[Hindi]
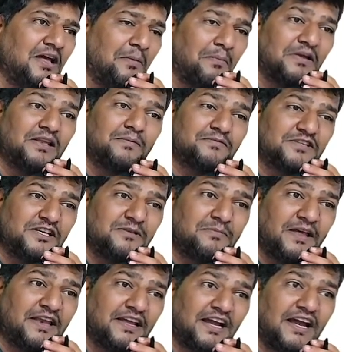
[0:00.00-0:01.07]
मतलब तीन
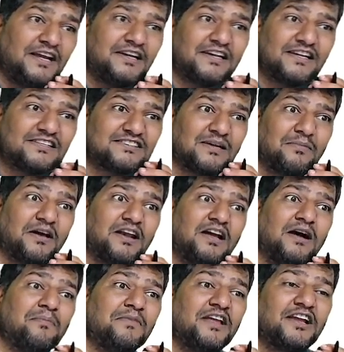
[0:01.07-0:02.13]
महीने का इंटरेस्ट हमारा
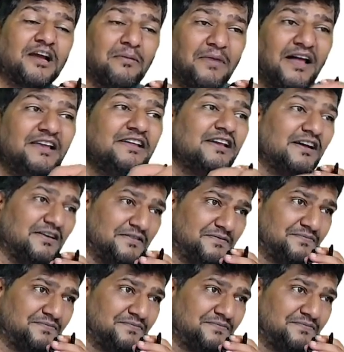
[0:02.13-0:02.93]
हमने कमा लिया